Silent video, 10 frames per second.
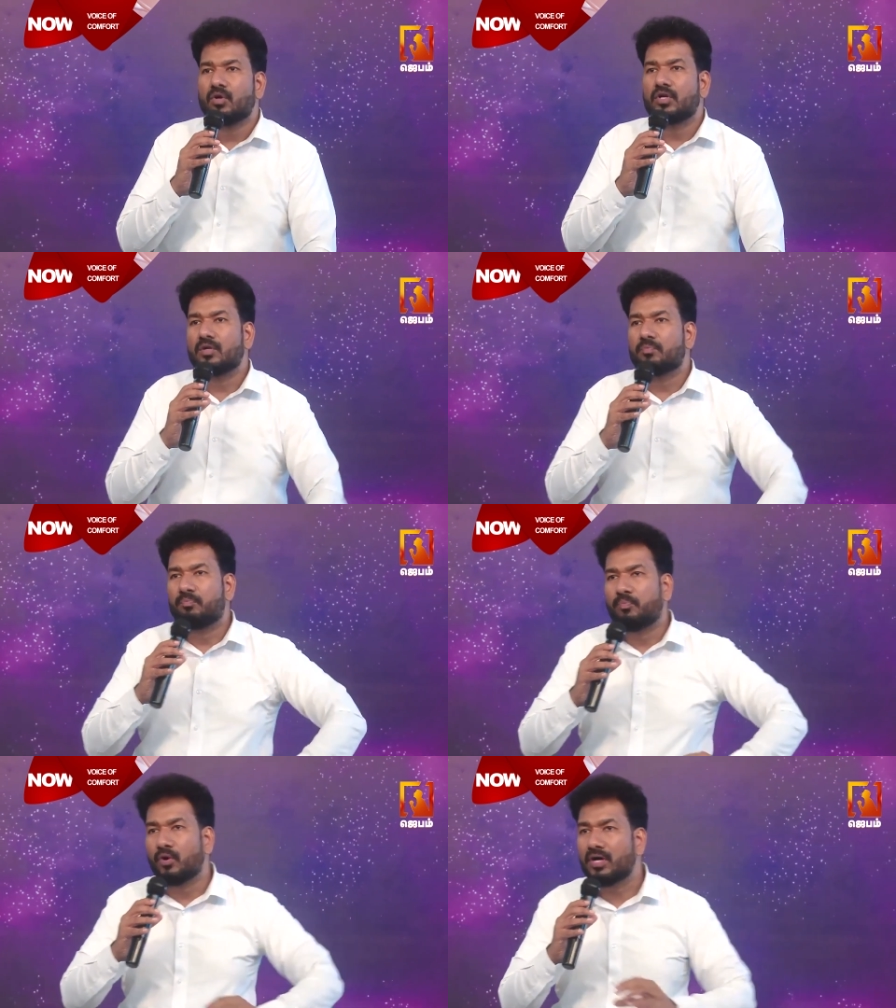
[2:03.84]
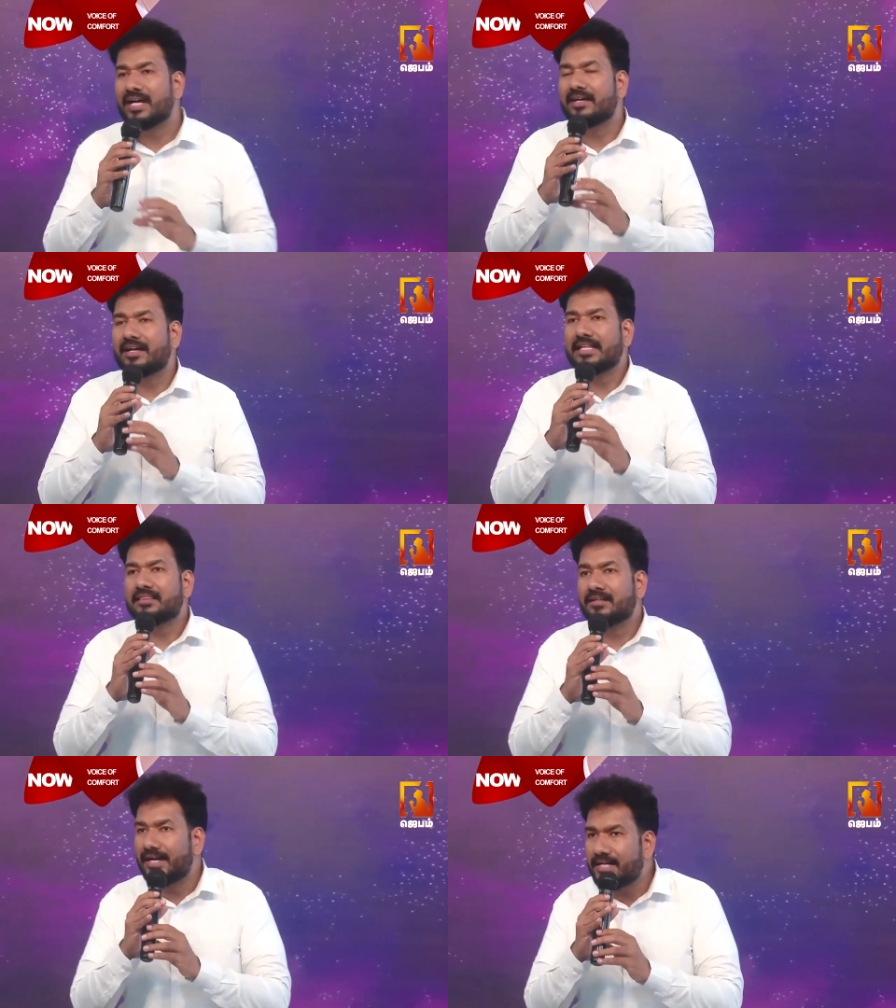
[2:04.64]
ஒரு பொருளாதார
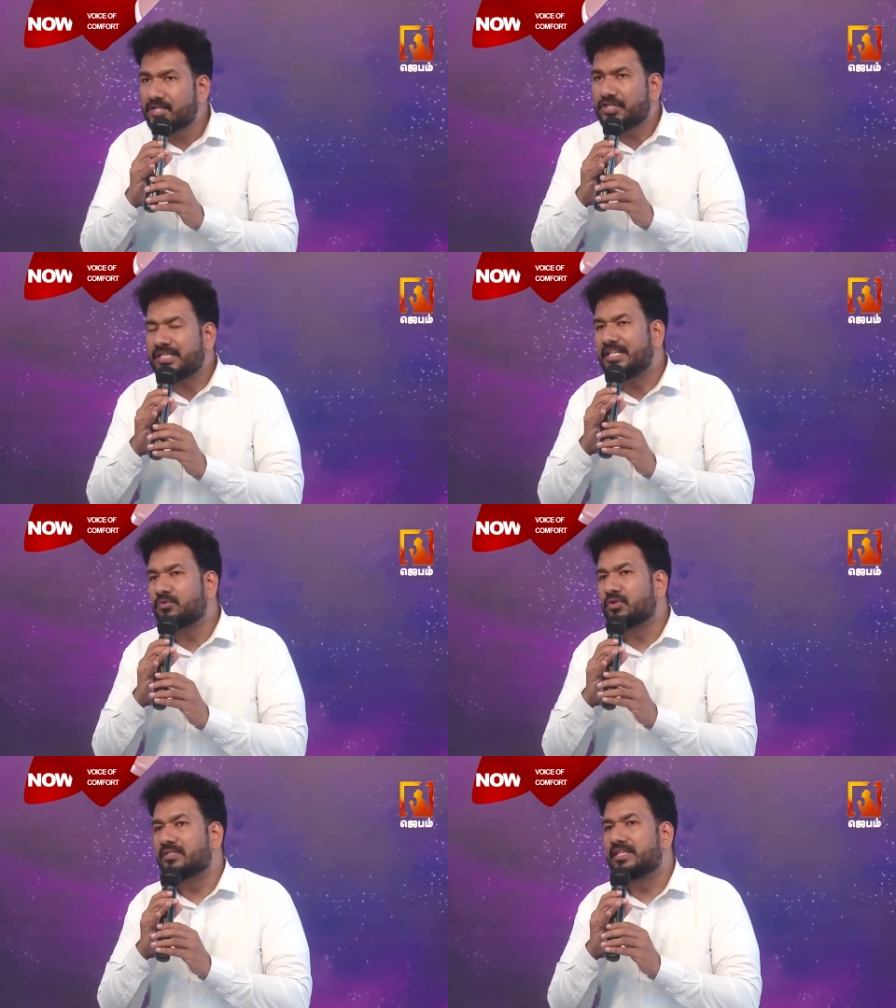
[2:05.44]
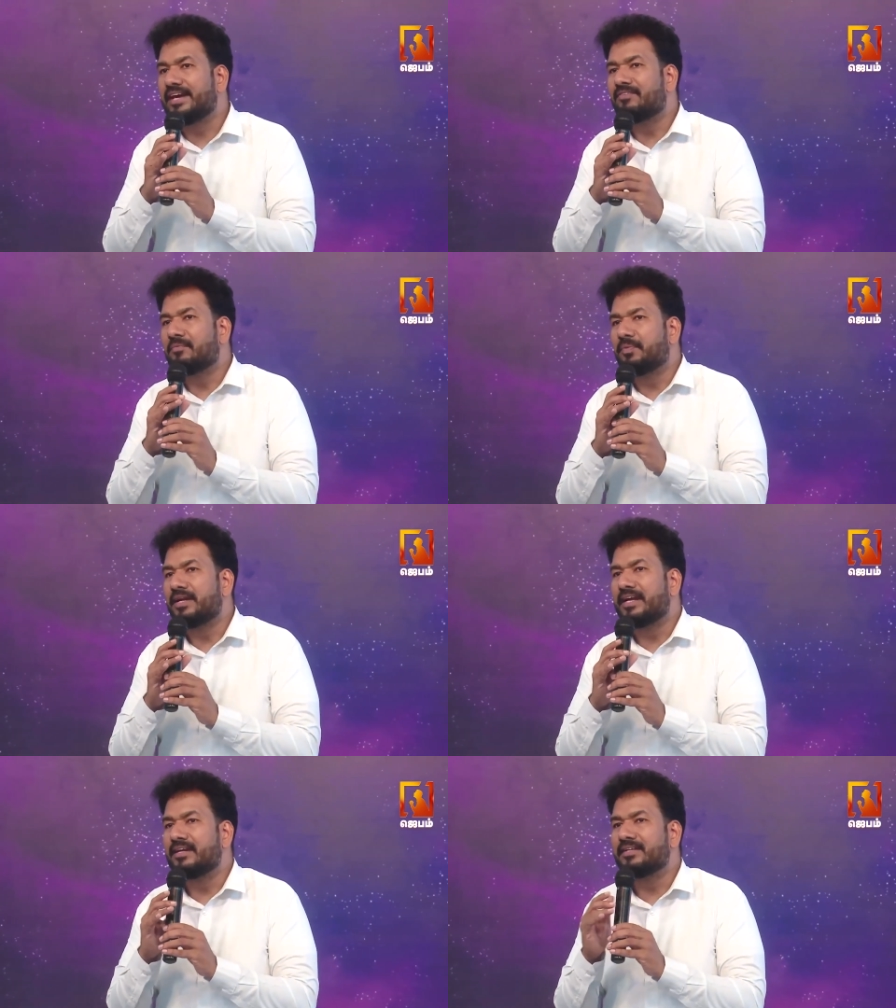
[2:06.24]
தாழ்ச்சியில் ஒரு தேவ
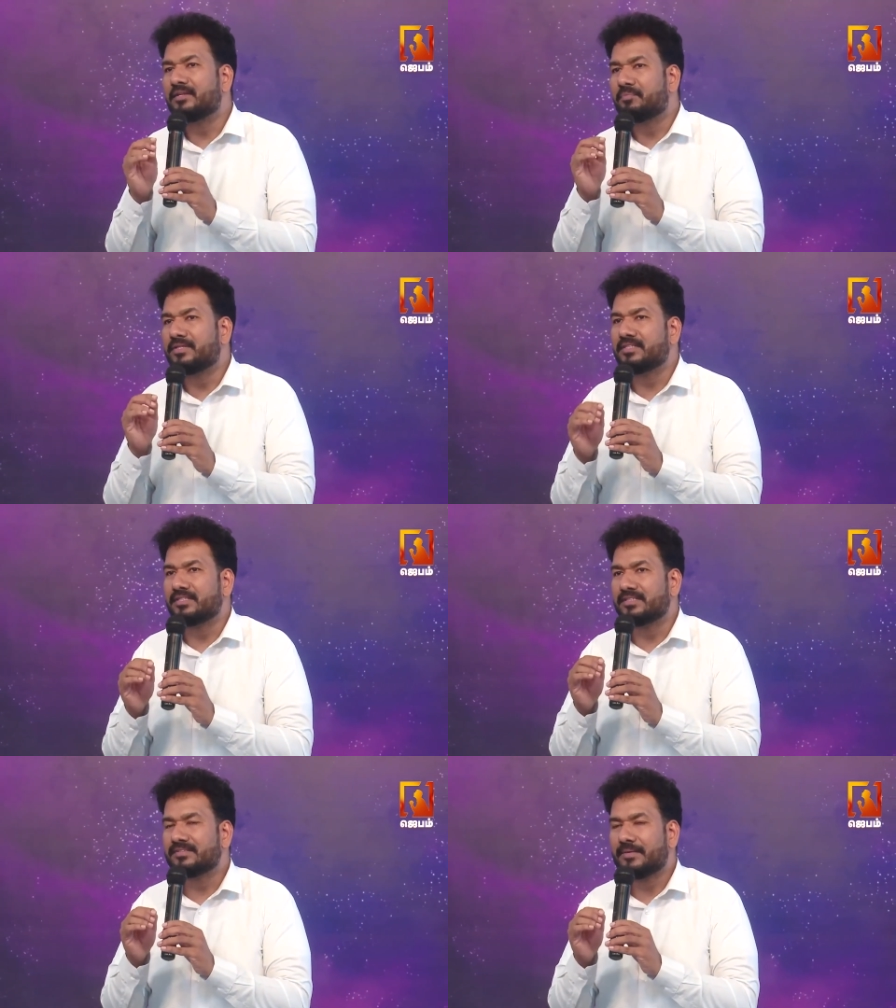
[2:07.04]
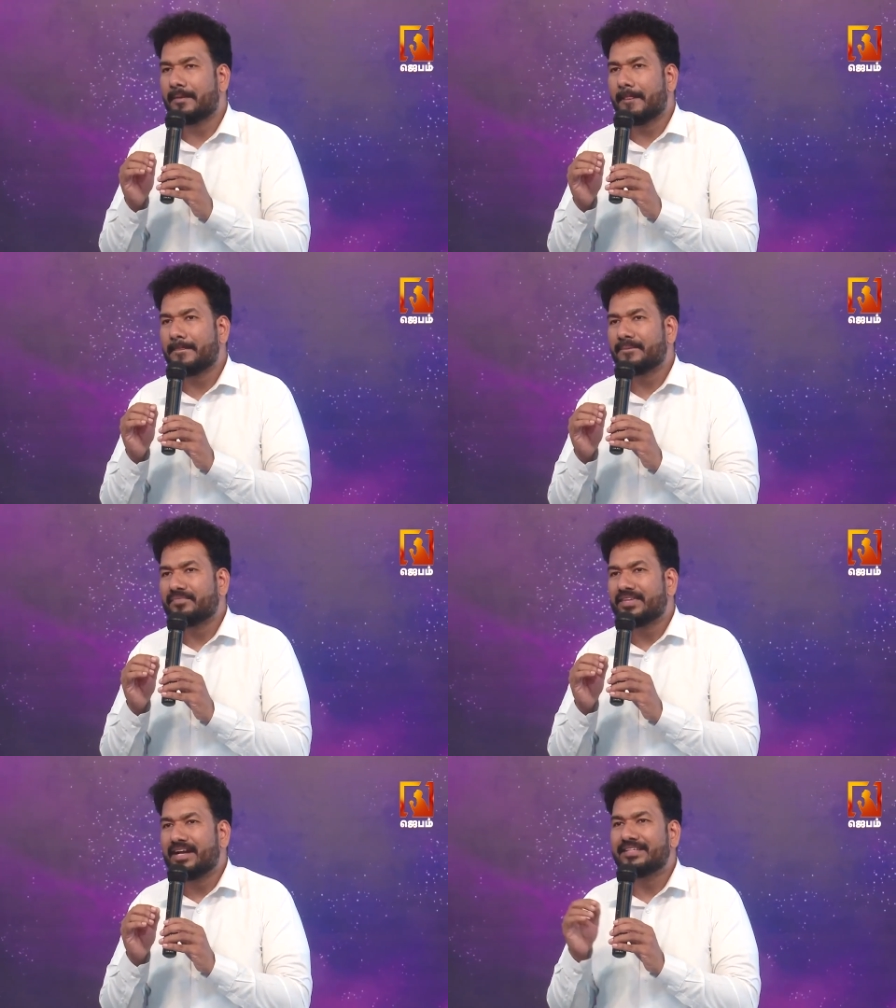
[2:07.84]
பிள்ளைகள் இருப்பது
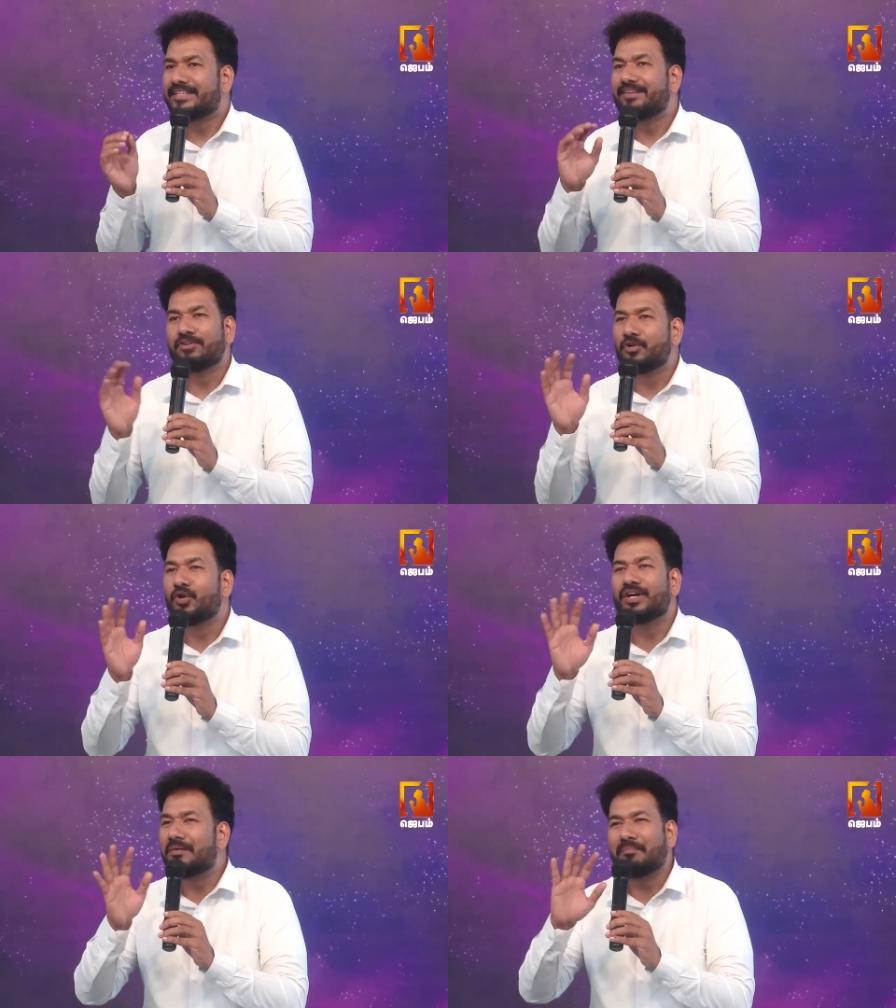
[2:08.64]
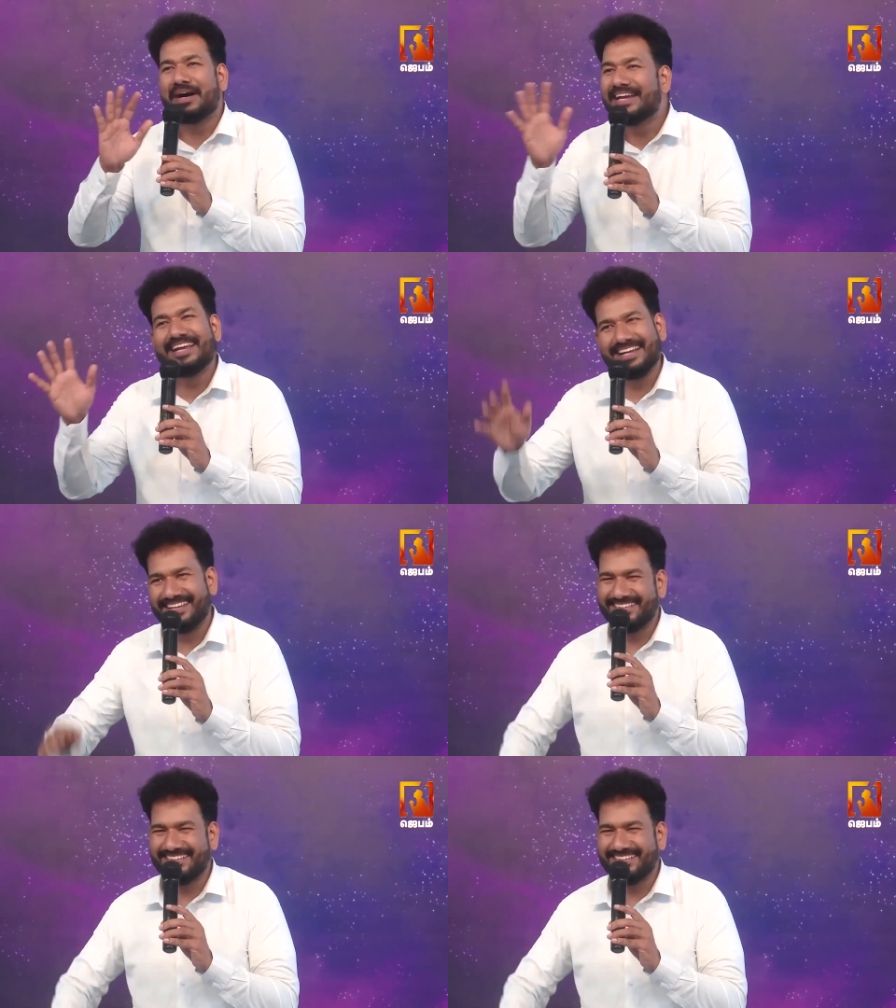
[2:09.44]
அது தேவ நோக்கம் அல்ல